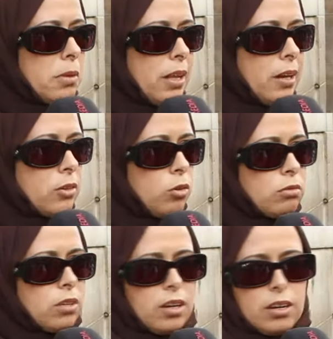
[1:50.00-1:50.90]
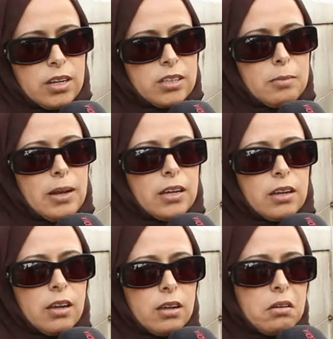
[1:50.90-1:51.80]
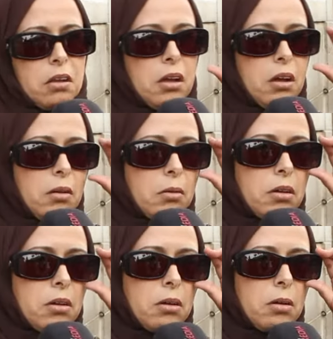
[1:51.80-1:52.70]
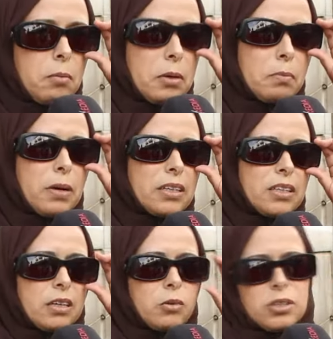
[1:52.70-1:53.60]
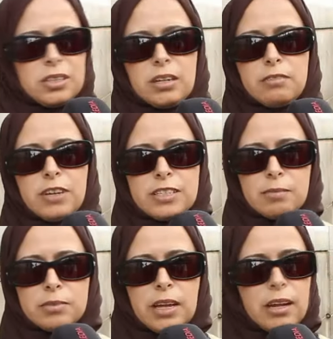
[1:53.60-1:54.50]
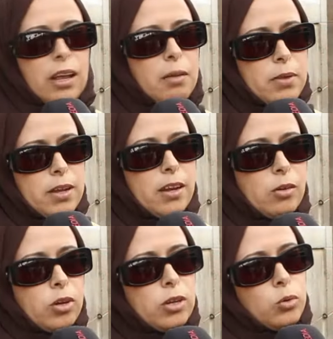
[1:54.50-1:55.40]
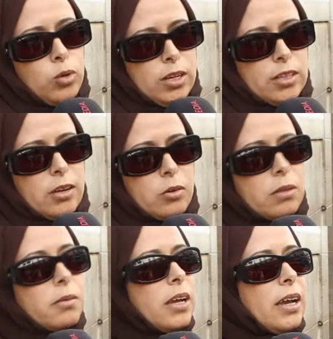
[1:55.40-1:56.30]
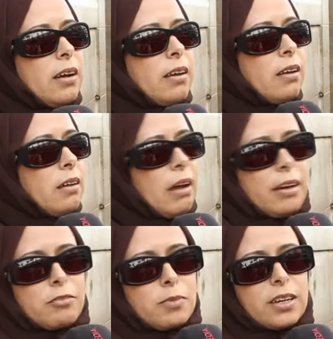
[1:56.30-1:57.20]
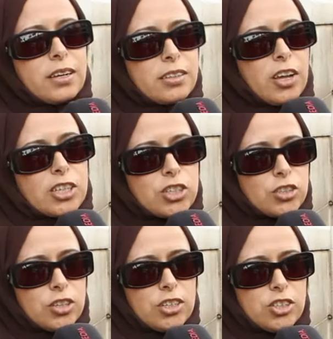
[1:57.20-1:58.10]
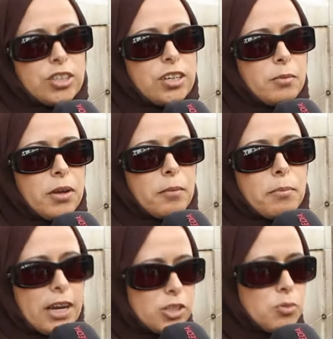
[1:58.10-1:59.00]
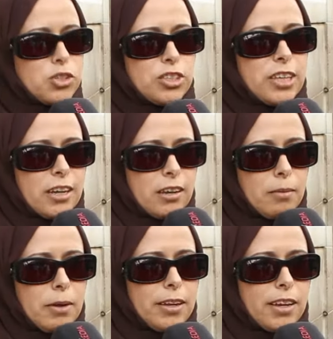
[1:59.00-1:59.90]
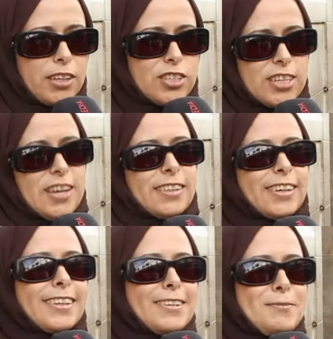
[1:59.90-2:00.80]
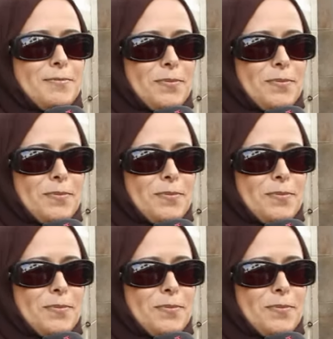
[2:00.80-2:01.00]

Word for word: مثلا كنت انا نخدم الحقيقه آه من بعد كي وقت داك الفازه نتاع الحباله وك الاولاد وك آه العارف معناها تغشش قال شنو ما عادش باش تدخل معناها نساء تخدم